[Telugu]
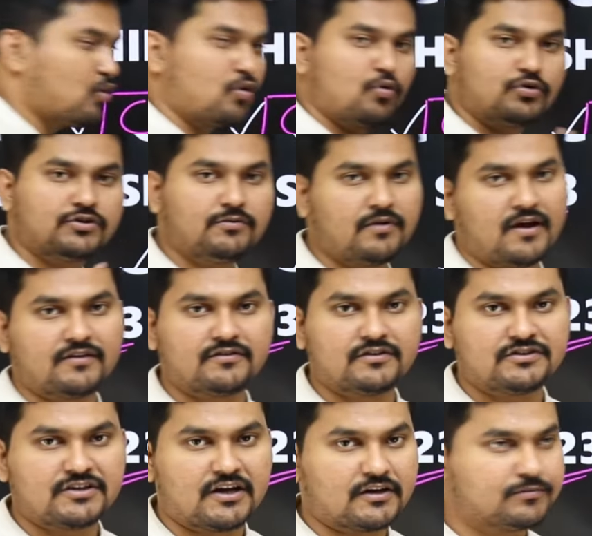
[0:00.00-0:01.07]
ఒక్కొక్క క్వశ్చన్ మీరు
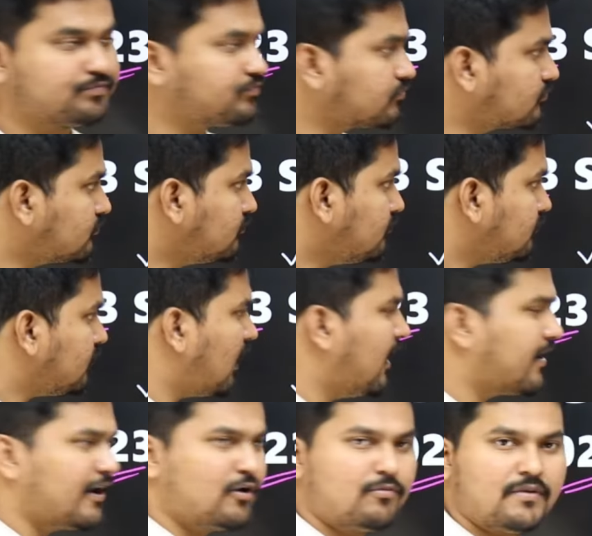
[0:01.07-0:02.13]
ఆన్సర్ చేయాలి ఐ
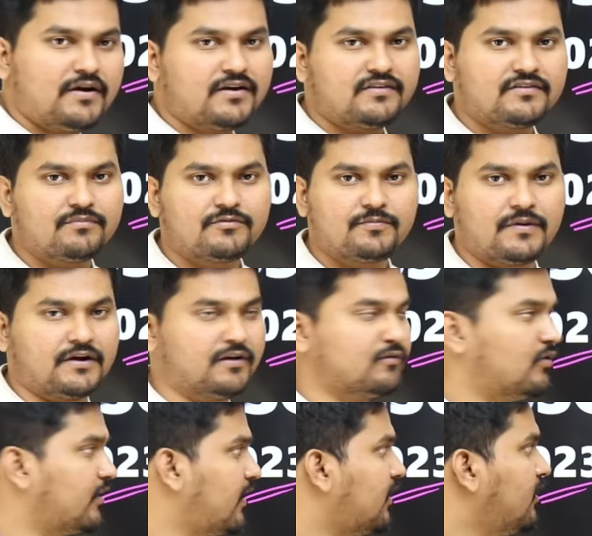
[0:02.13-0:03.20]
ట్రై టు మెయింటైన్ సమ్ స్పీడ్
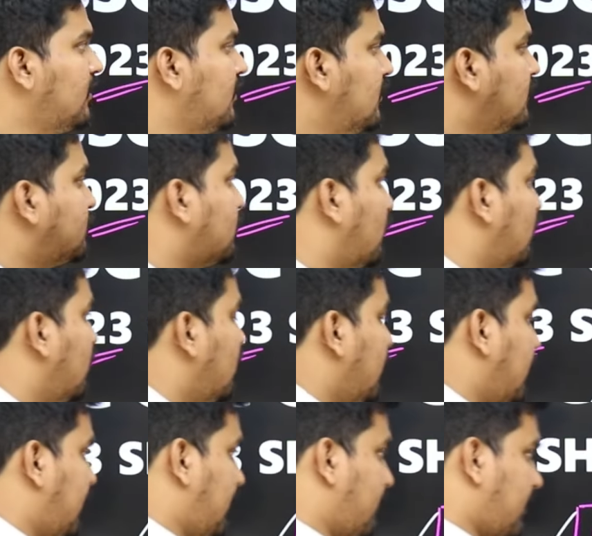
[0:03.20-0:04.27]
ఓకే సో
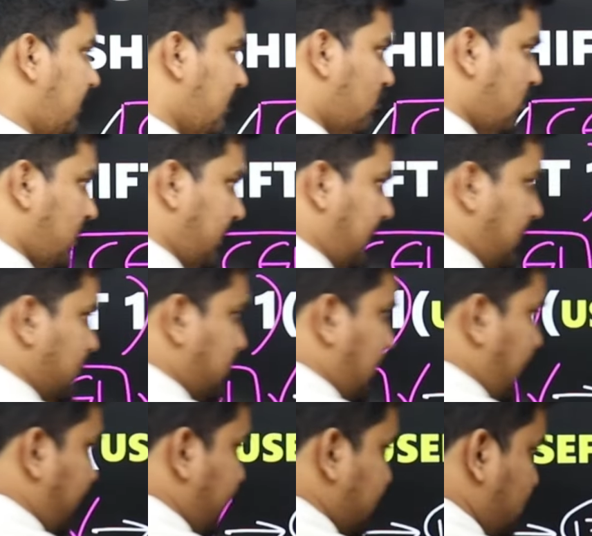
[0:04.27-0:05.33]
ఎవరైనా కూడా ఇంగ్లీష్
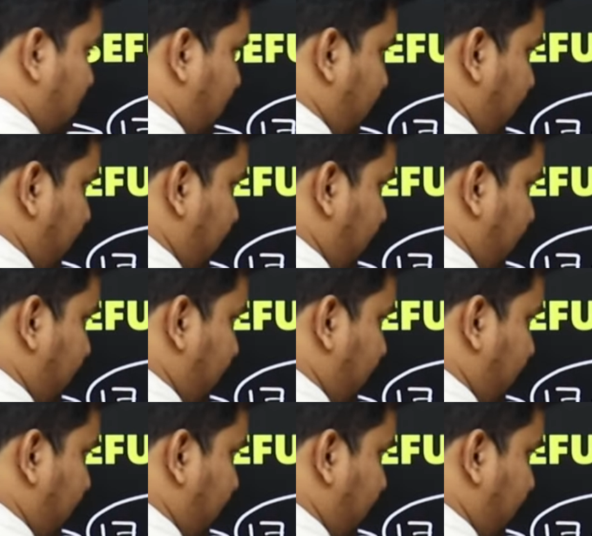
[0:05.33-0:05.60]
లాంగ్వేజ్లో